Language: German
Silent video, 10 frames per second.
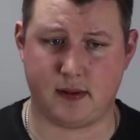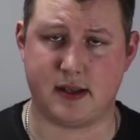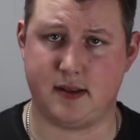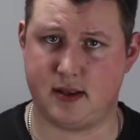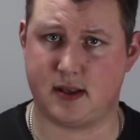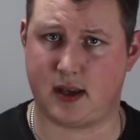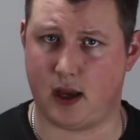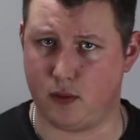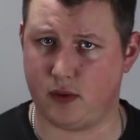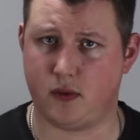Also es ist jetzt
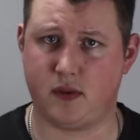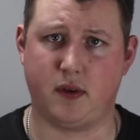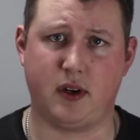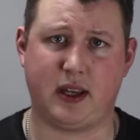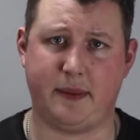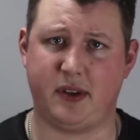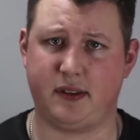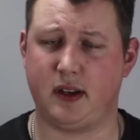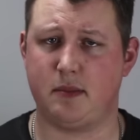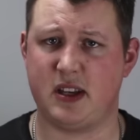kein O-Ton, sondern ich gebe das
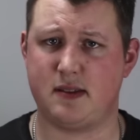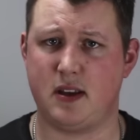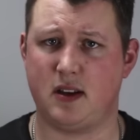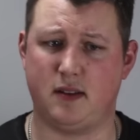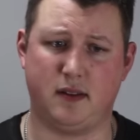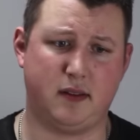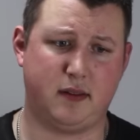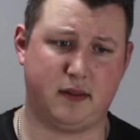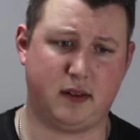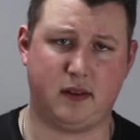sinngemäß wieder
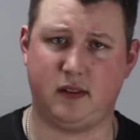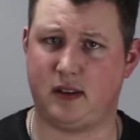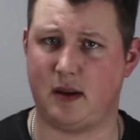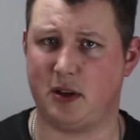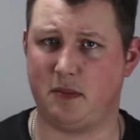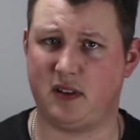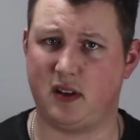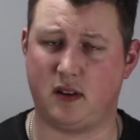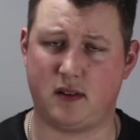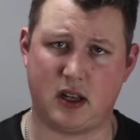und dass sie sich damit ein
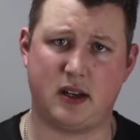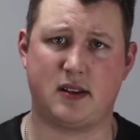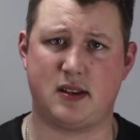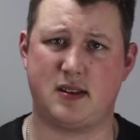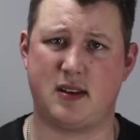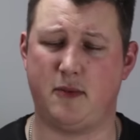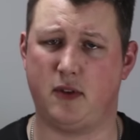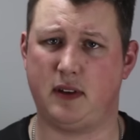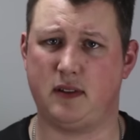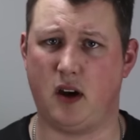bisschen auseinandergesetzt haben
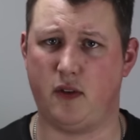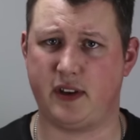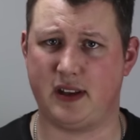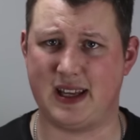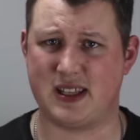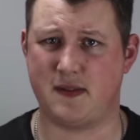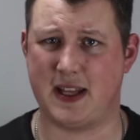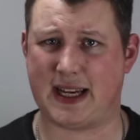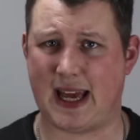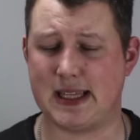und diesen Auftritt jetzt
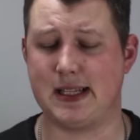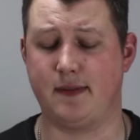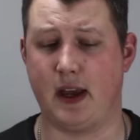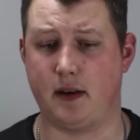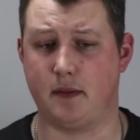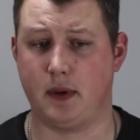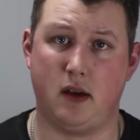wieder canceln werden.